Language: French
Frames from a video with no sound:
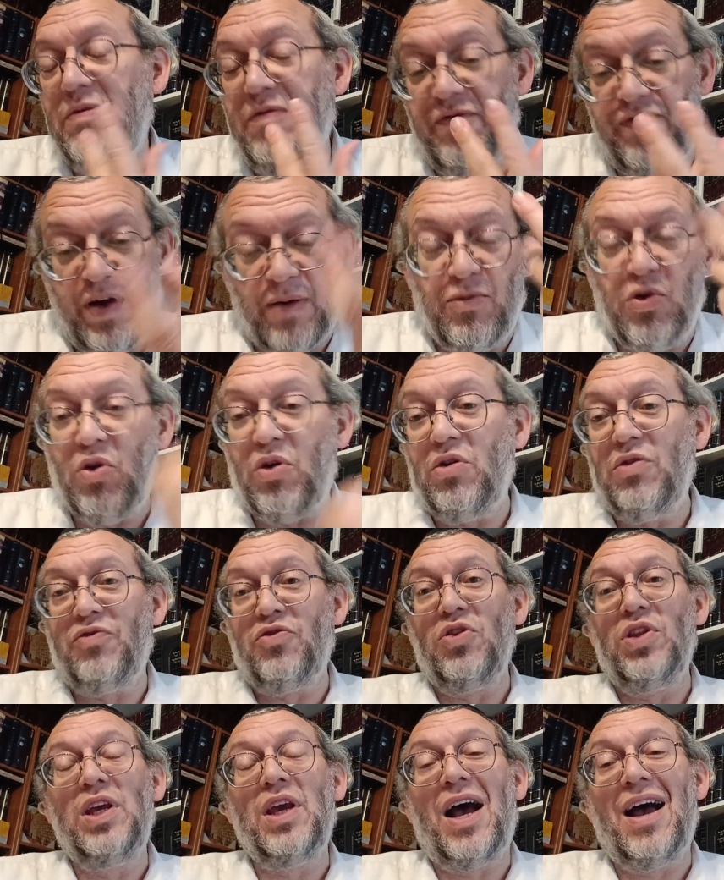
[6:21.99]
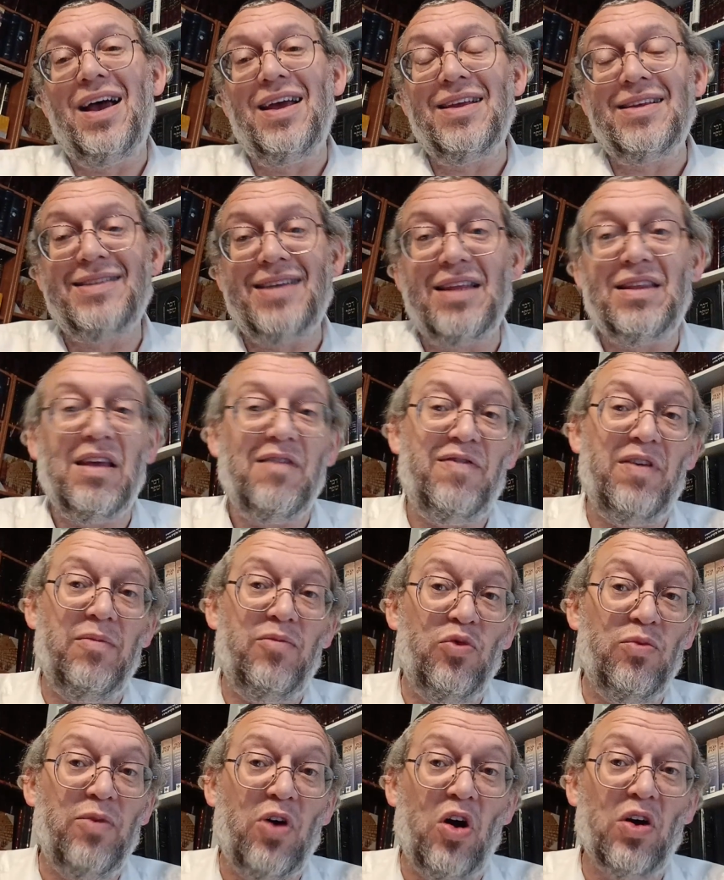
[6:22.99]
va me revenir à cet effet
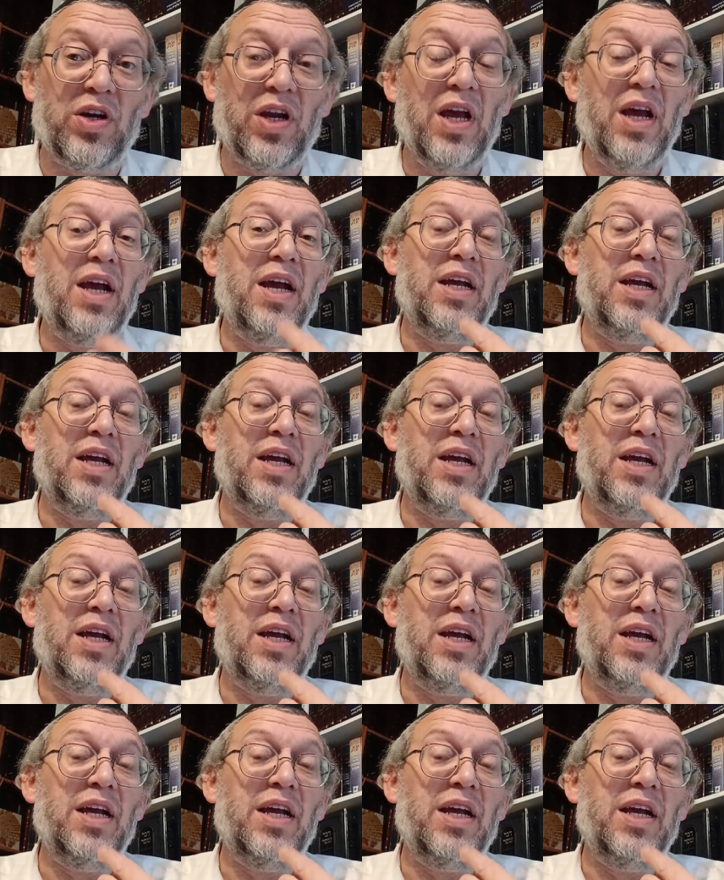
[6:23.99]
boomerang